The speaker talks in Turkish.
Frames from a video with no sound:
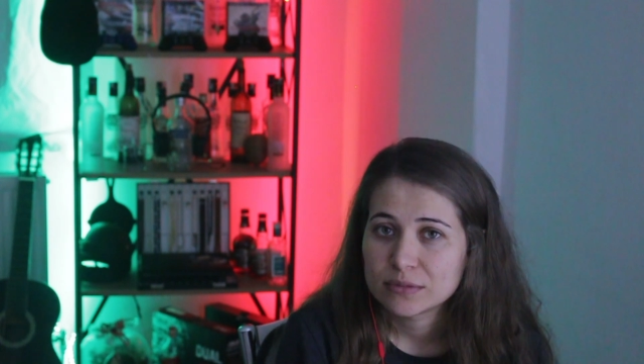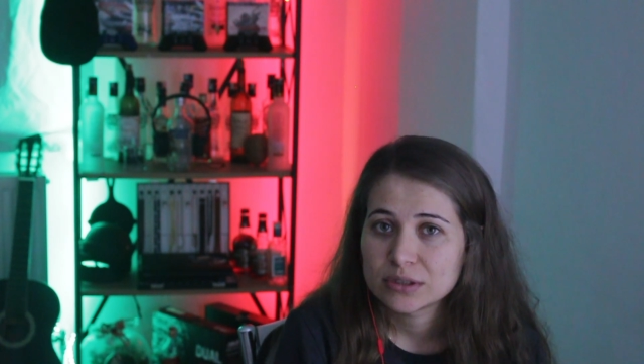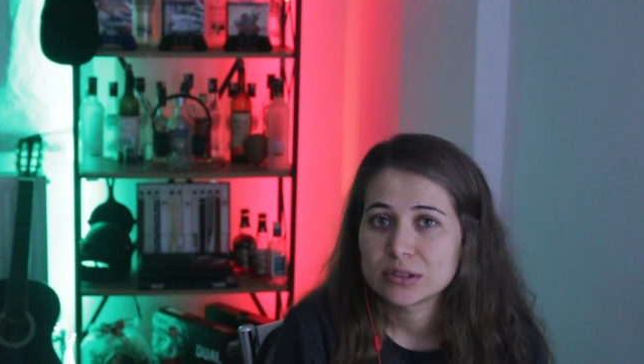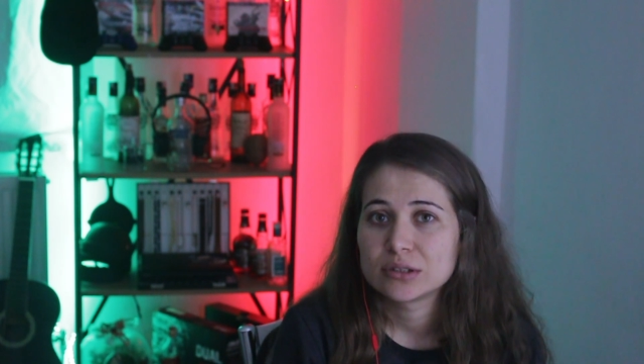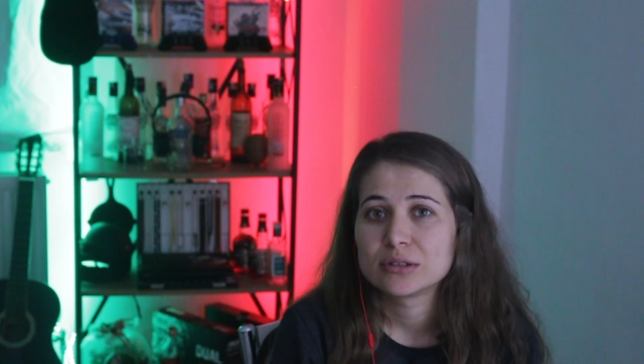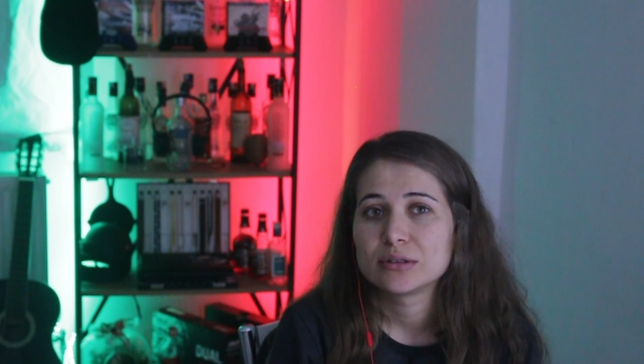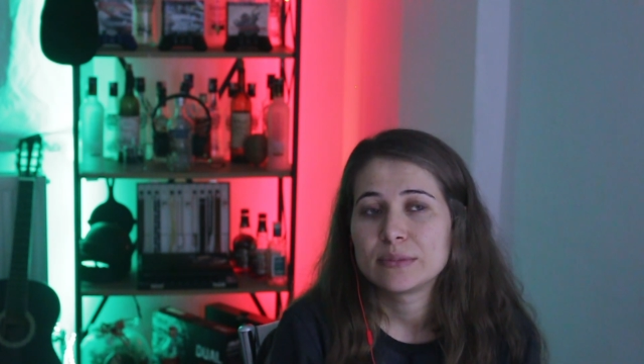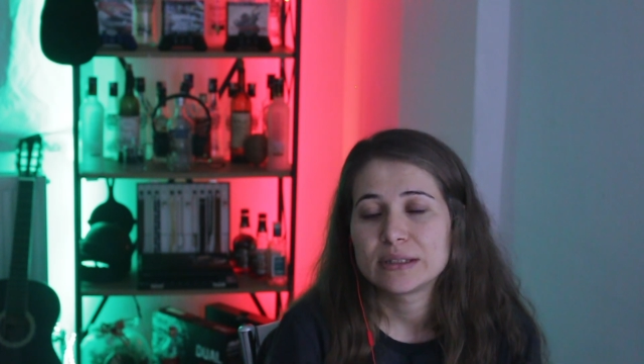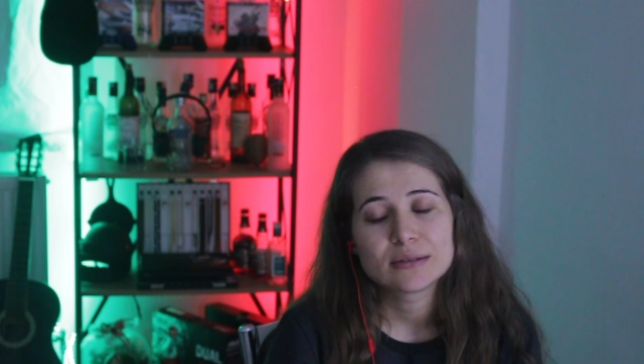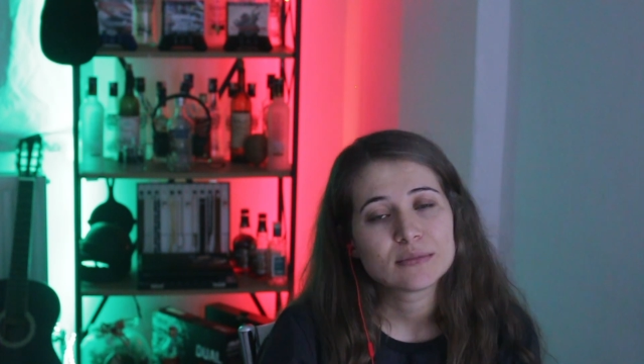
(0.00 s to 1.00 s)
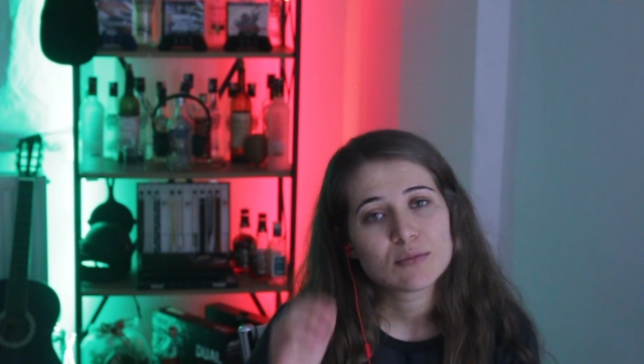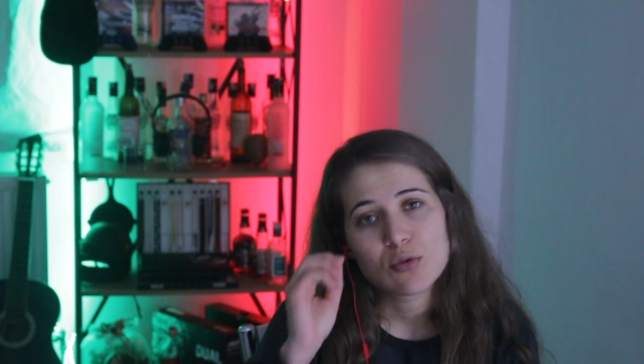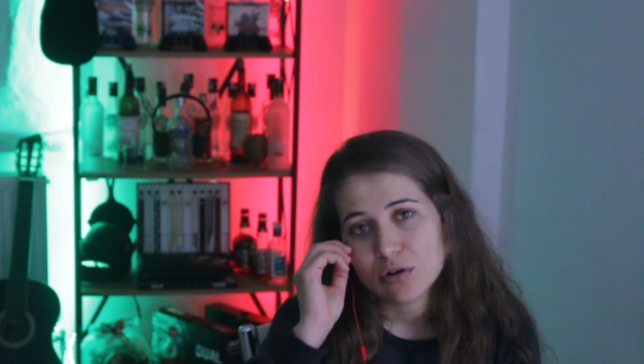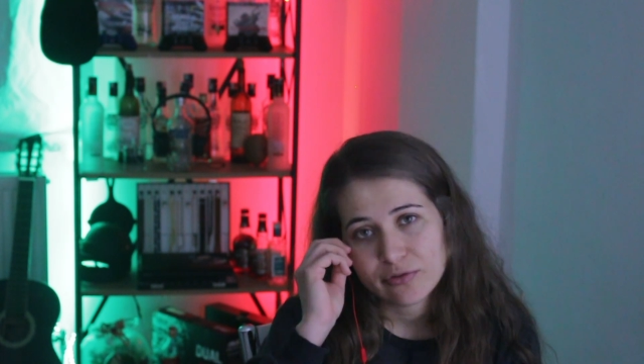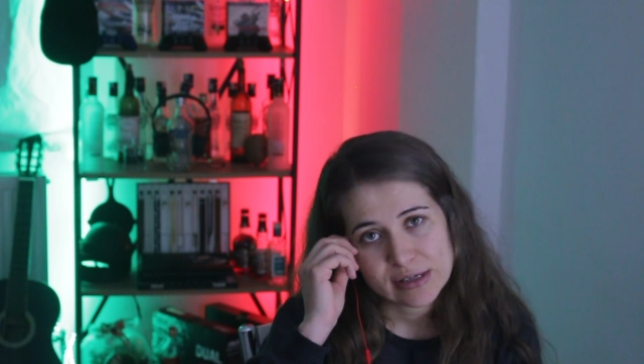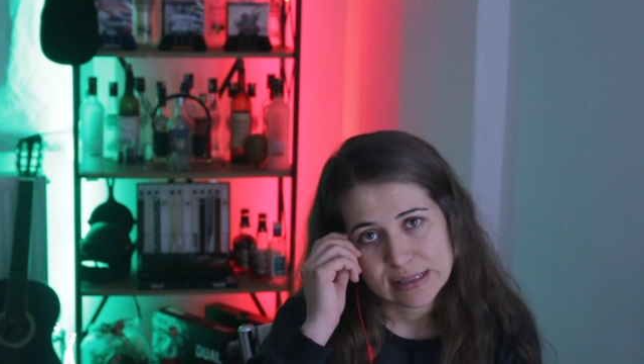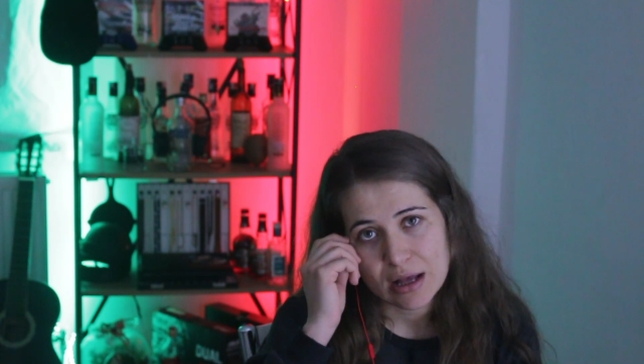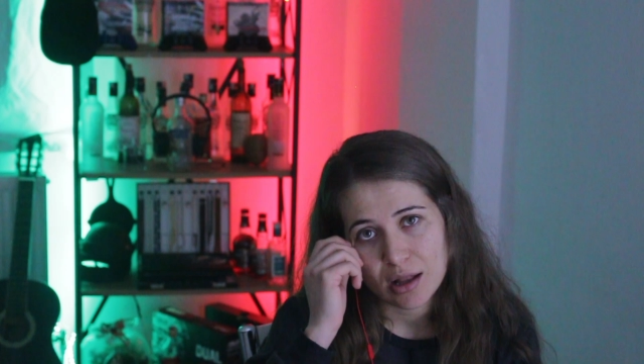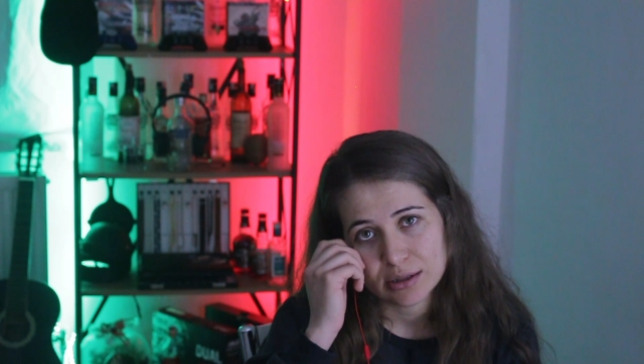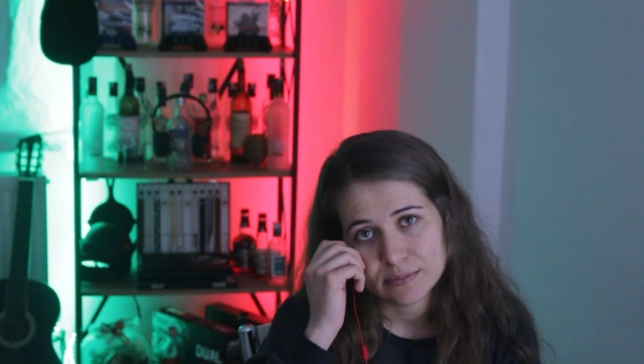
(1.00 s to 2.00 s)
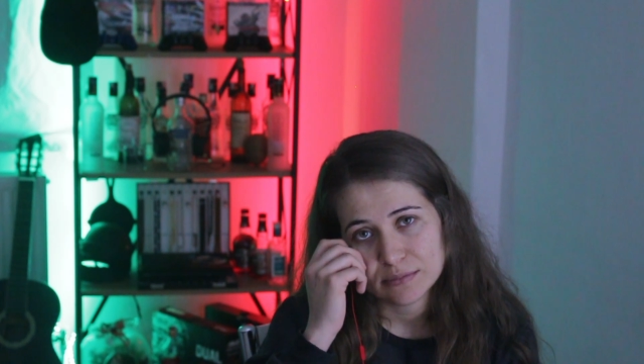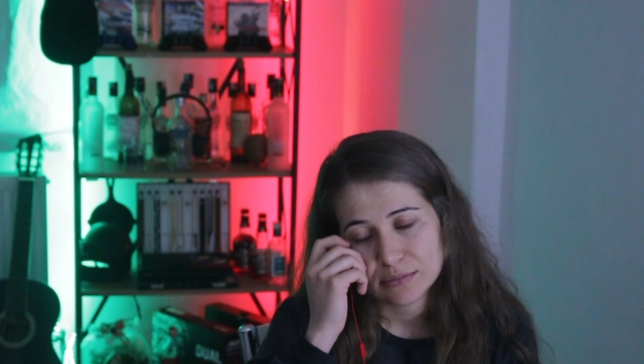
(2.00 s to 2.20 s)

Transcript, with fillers: E, bezimle Molfix aldım.